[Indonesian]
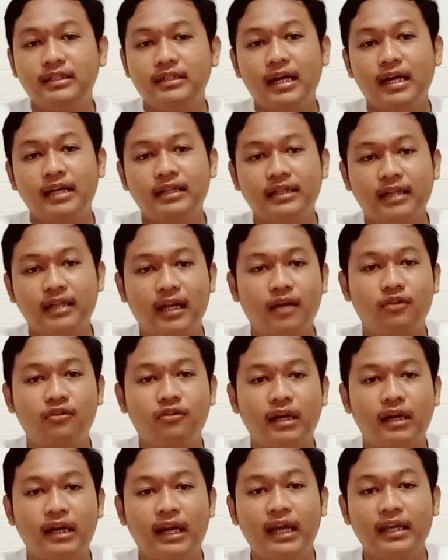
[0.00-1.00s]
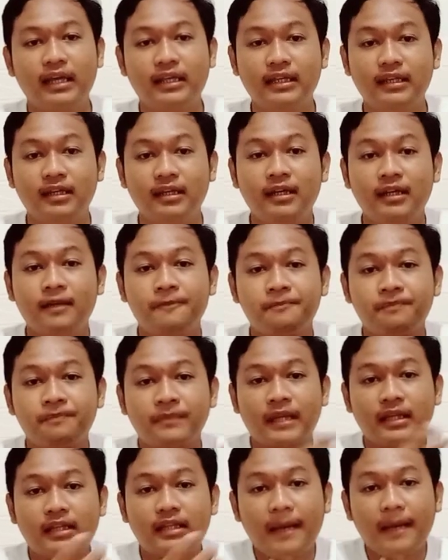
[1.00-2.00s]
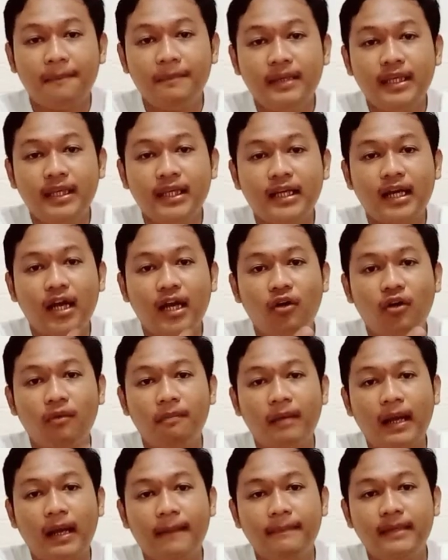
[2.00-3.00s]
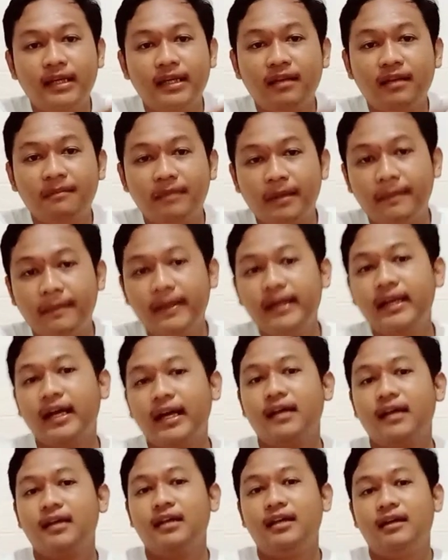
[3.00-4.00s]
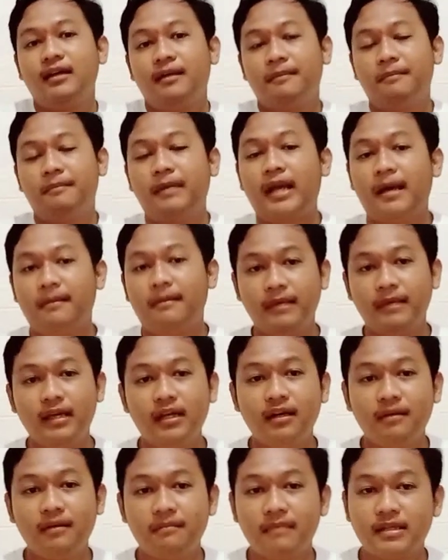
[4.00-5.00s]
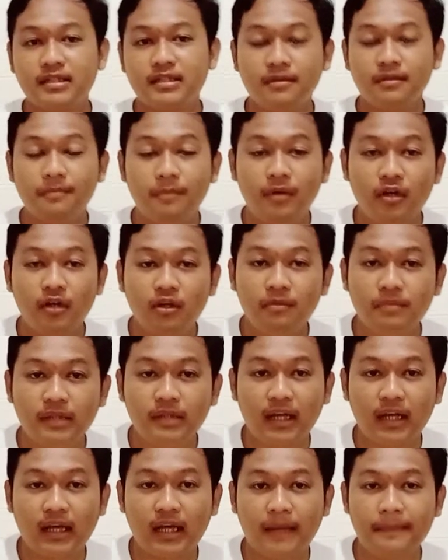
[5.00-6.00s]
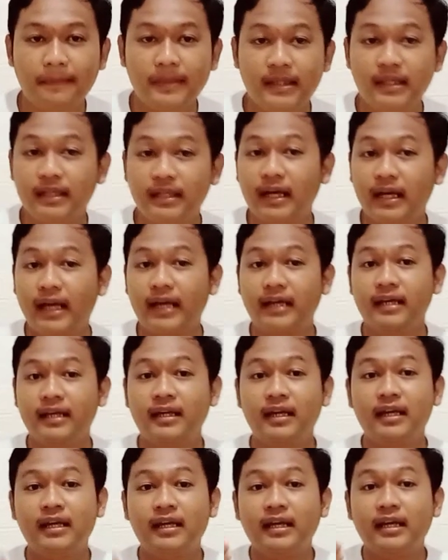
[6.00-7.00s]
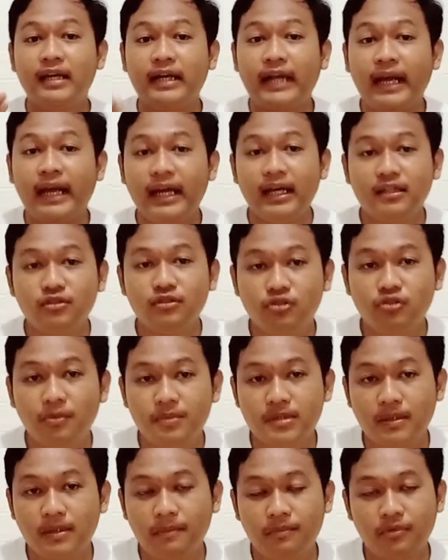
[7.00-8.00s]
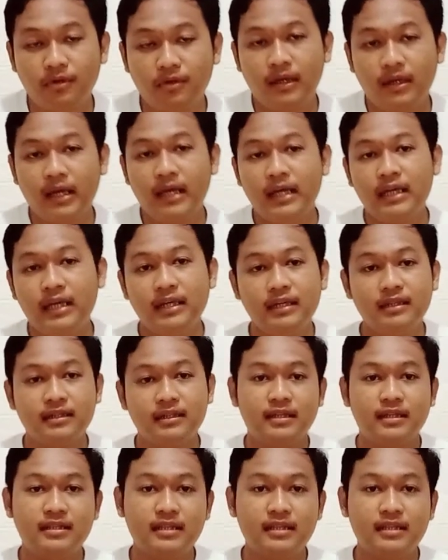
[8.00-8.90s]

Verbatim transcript: tidak dilakukan lagi. Tapi kalau plamir berbeda. Plamir masih belum dilengkapi dengan daya tutup sempurna,